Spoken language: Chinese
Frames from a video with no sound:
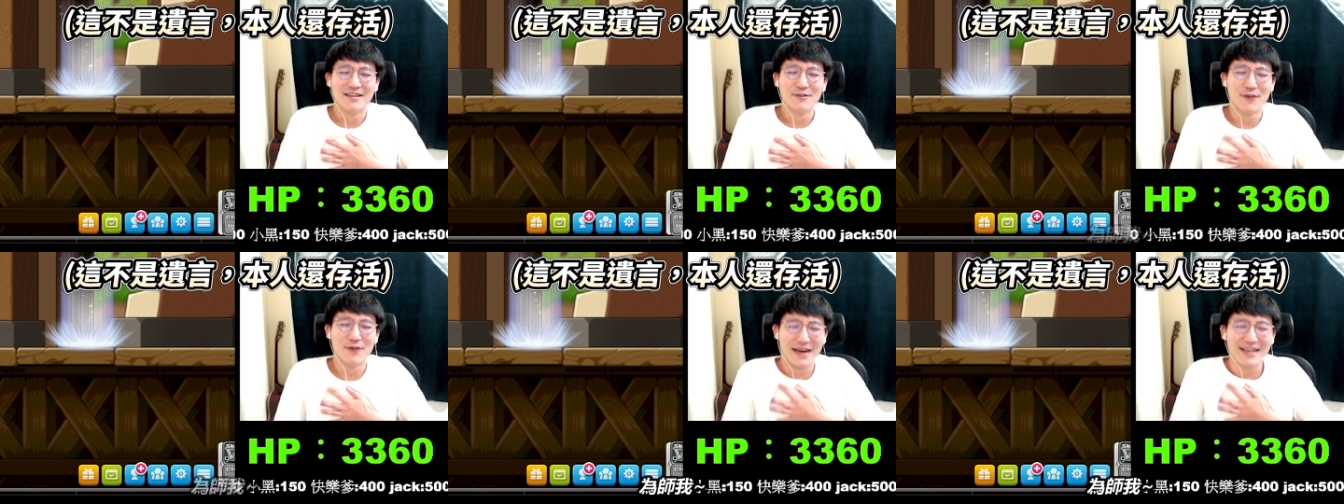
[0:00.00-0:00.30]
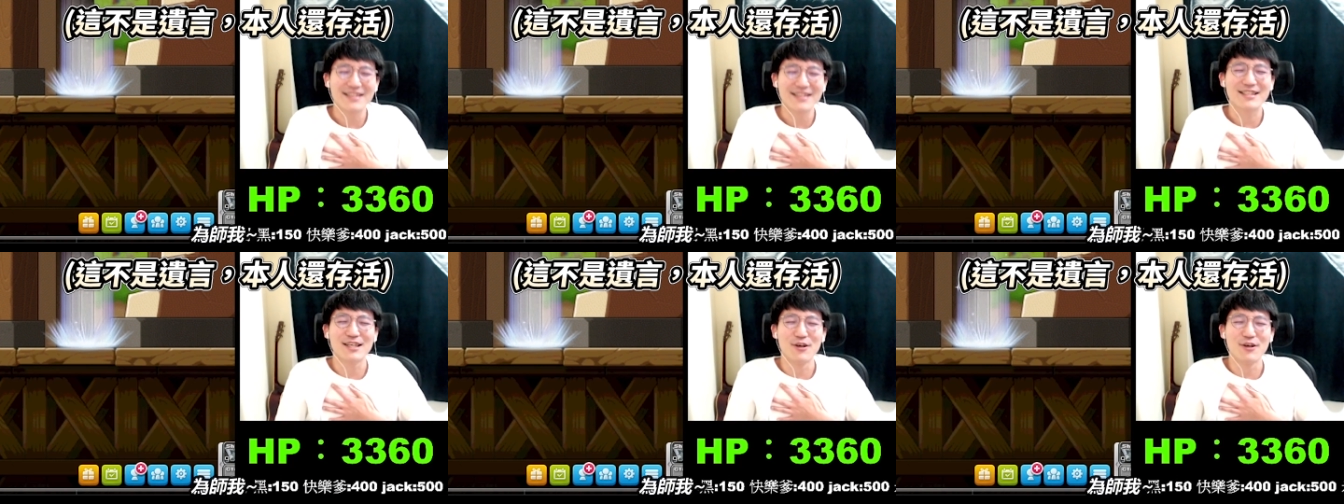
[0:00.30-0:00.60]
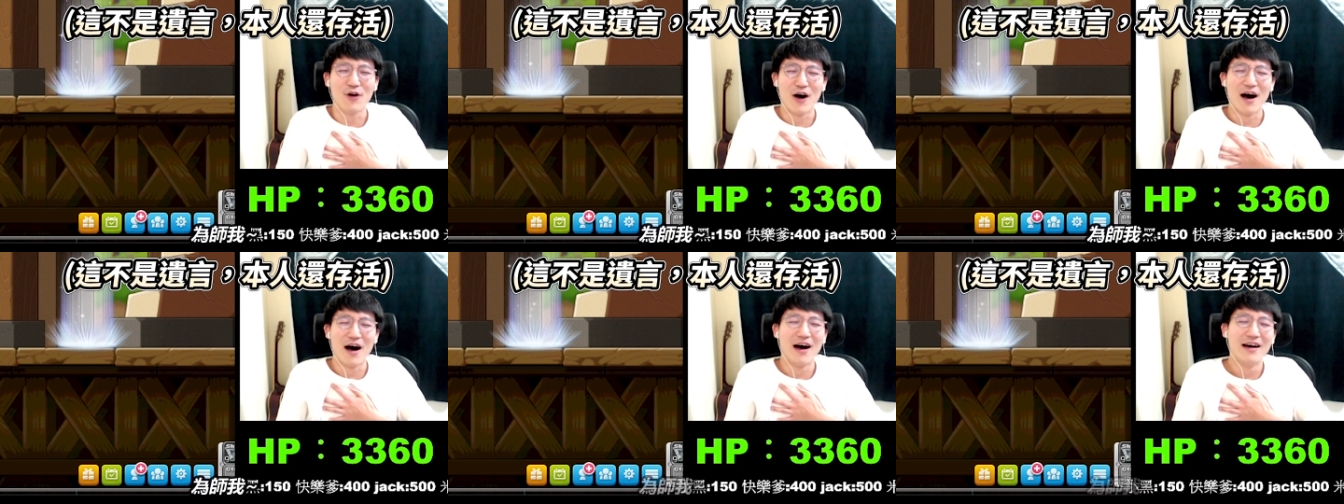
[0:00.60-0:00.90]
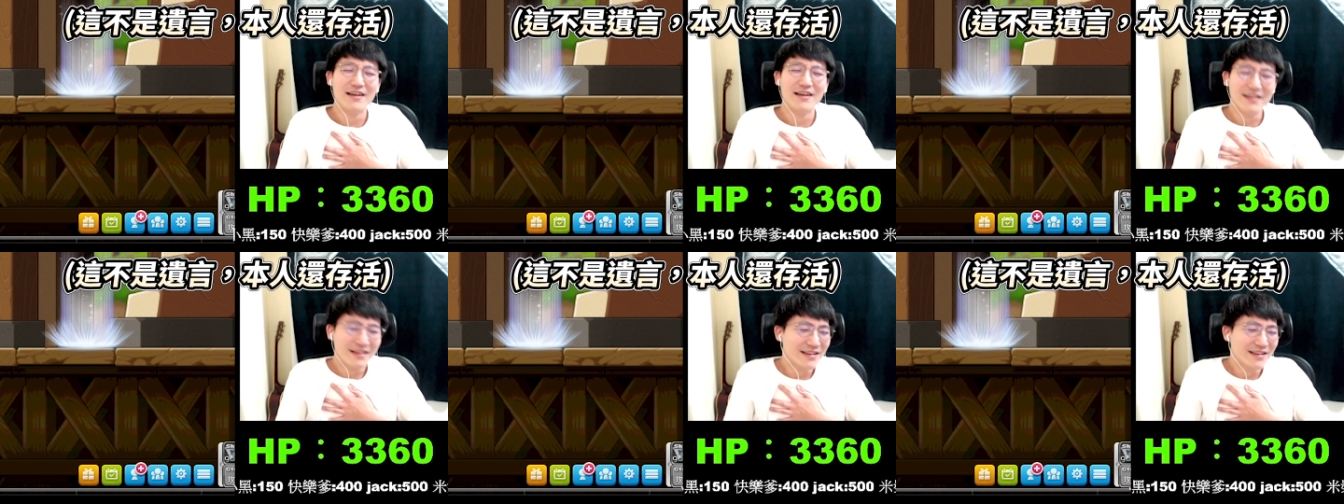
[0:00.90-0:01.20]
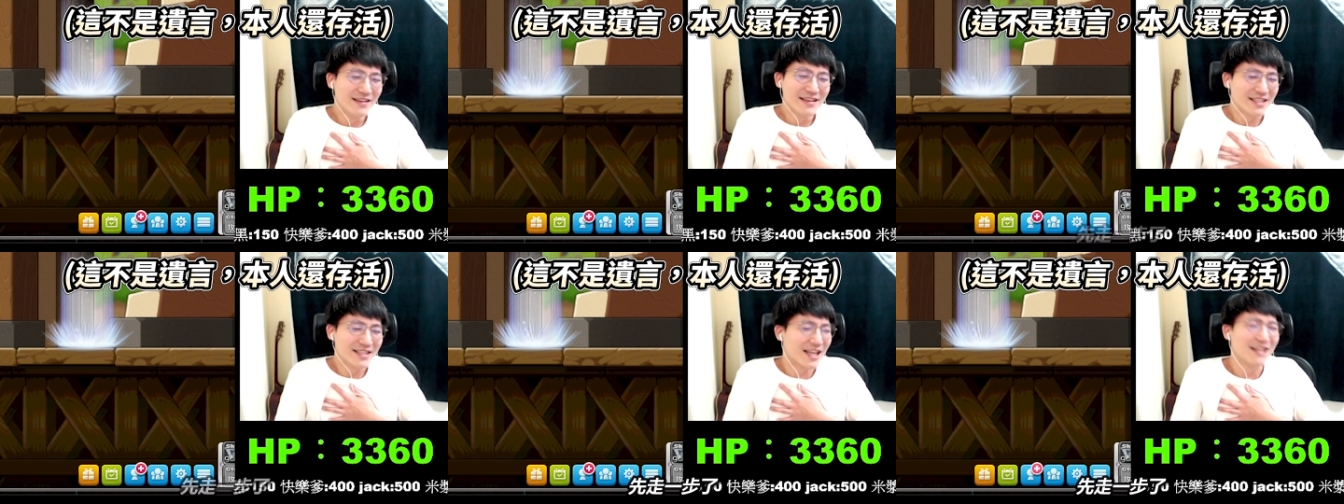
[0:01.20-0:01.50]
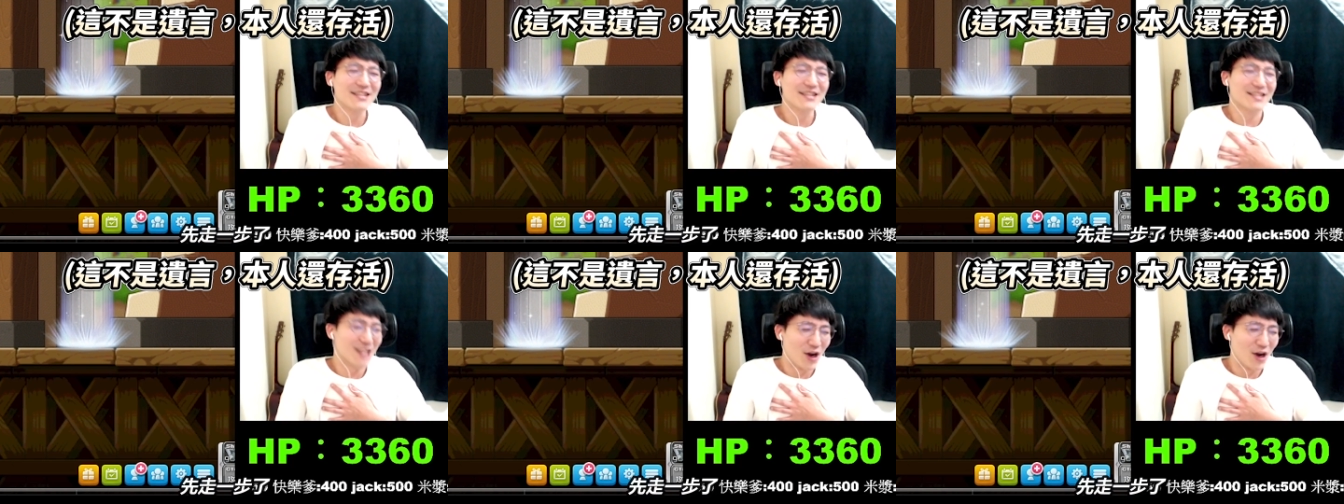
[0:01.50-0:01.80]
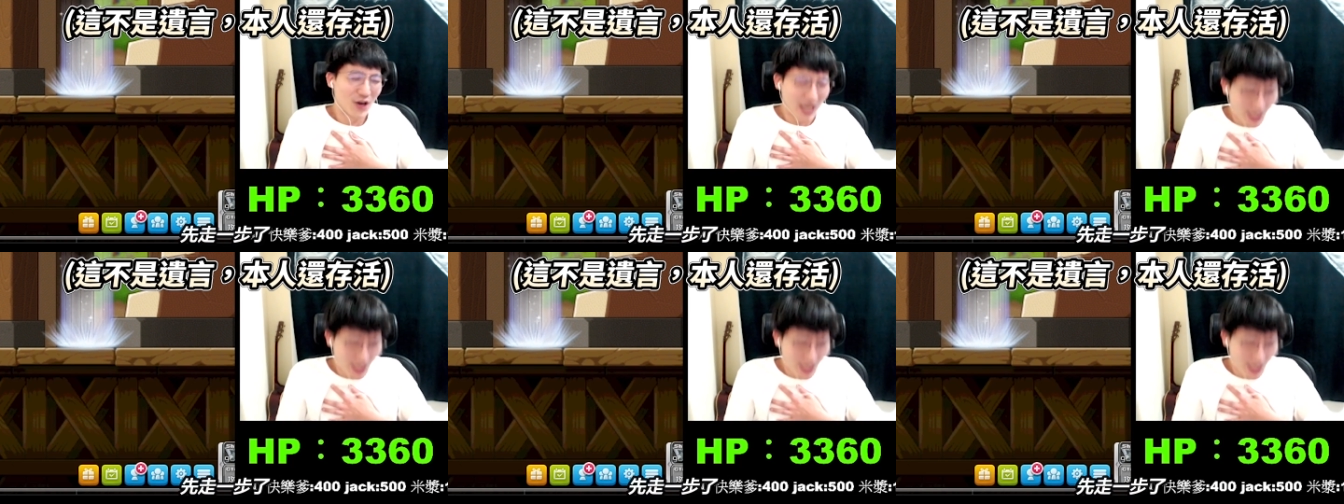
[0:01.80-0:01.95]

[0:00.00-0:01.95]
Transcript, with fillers: 我也是我先走